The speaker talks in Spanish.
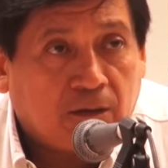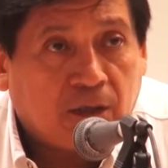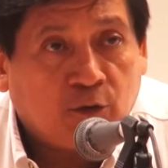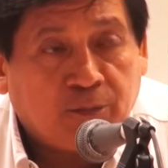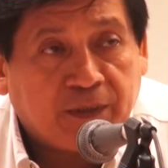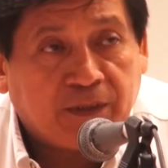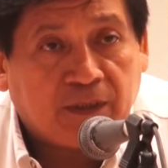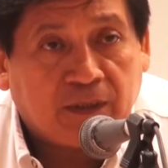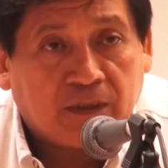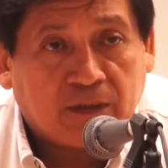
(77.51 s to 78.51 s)
La
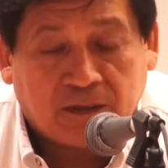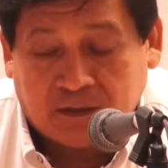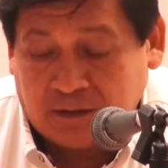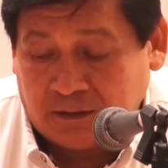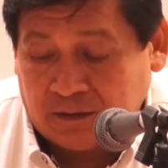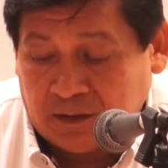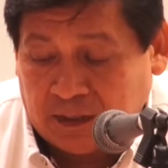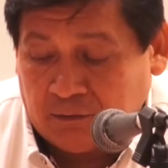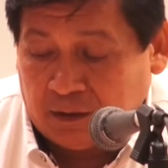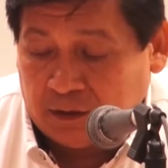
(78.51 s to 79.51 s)
UPC de
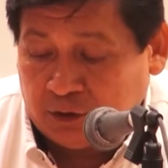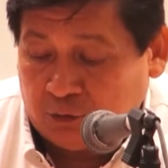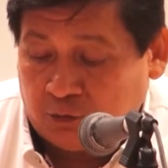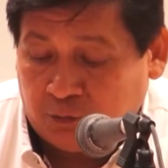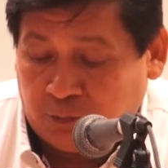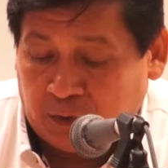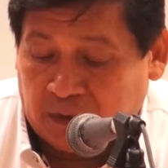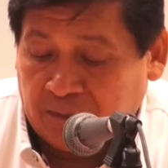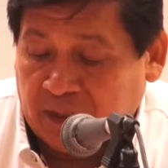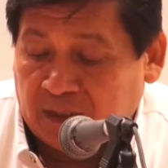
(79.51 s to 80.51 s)
acuerdo a su
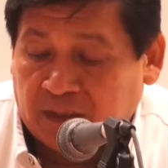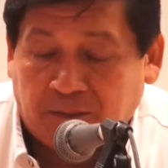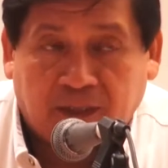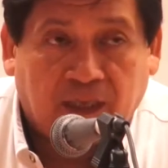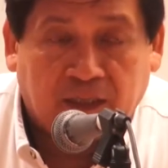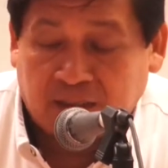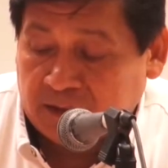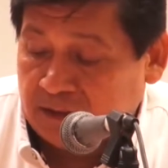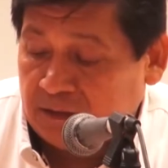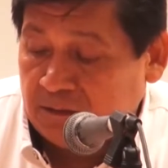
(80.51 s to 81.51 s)
programa de
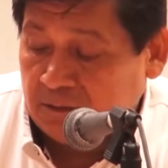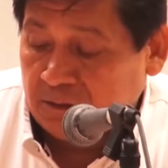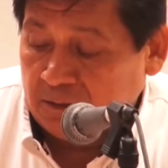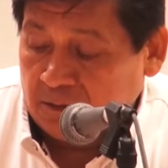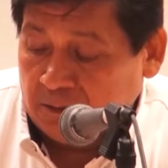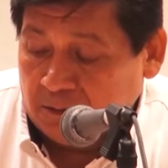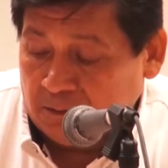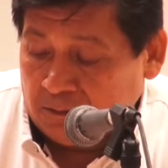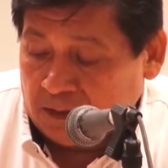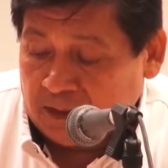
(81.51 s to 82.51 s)
actividades,
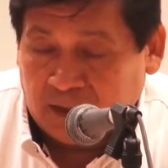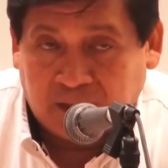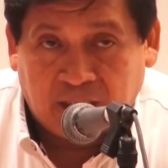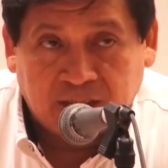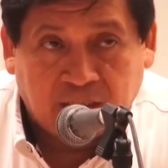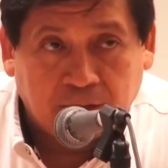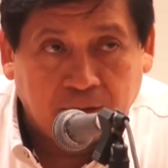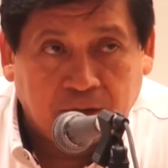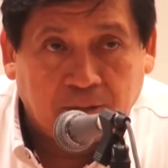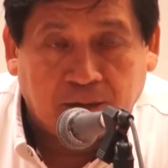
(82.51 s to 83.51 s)
cada tres
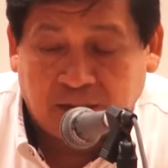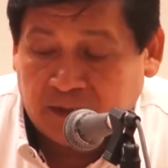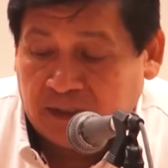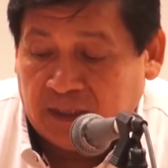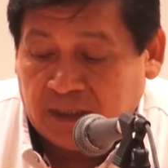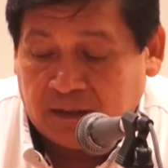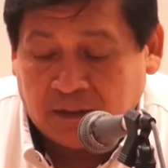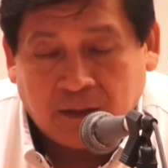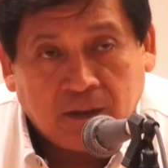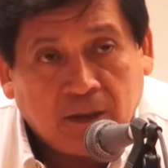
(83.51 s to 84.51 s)
años debe de estar
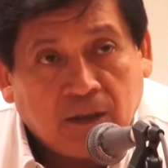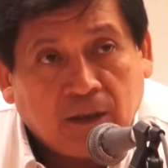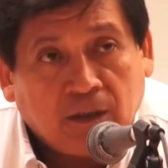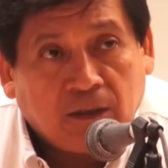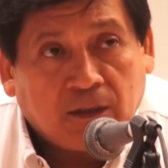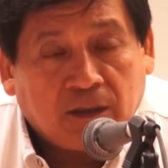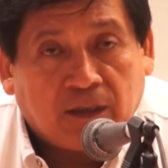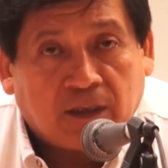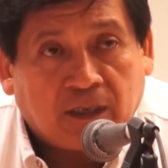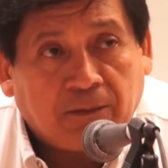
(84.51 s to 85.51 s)

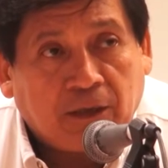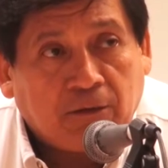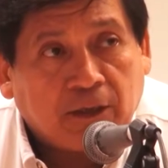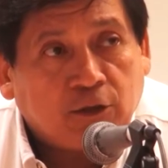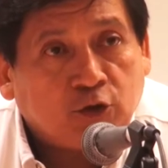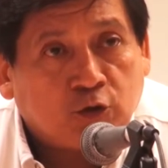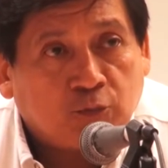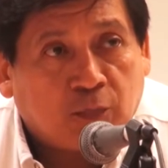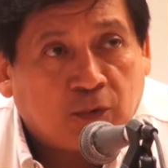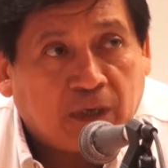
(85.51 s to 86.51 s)
revaluando sus
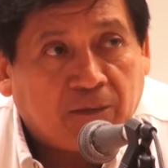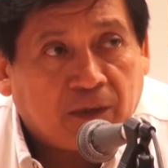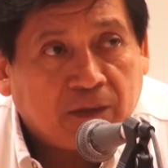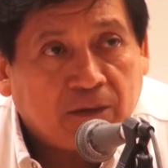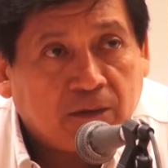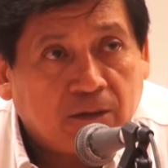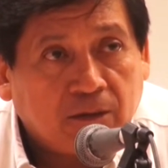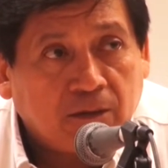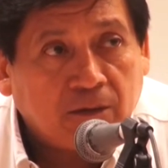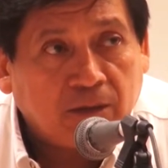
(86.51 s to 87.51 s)
programas
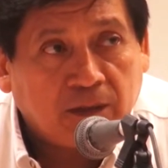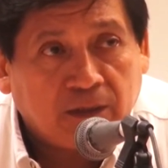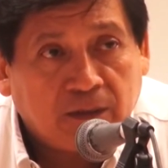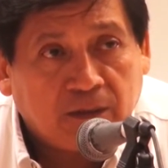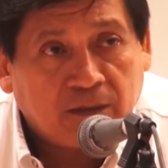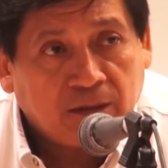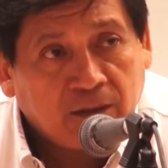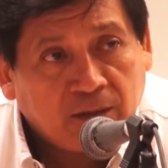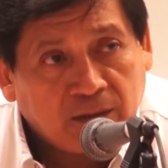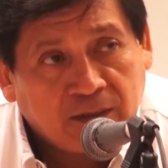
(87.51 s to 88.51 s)
de,
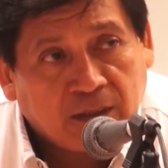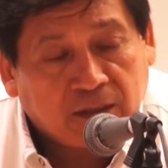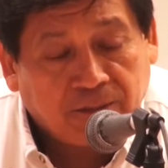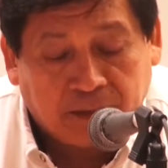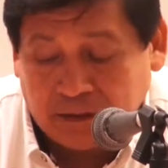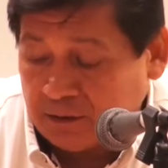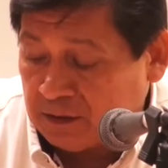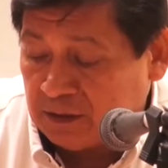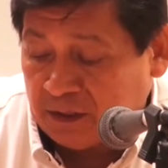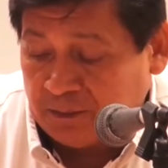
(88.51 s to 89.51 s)
certificación de
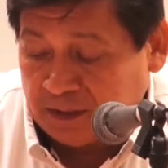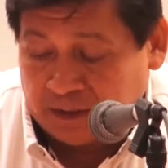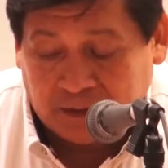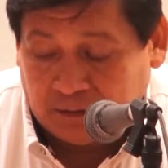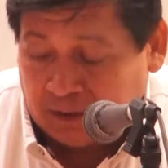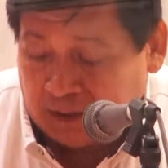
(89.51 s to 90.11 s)
sistemas de gestión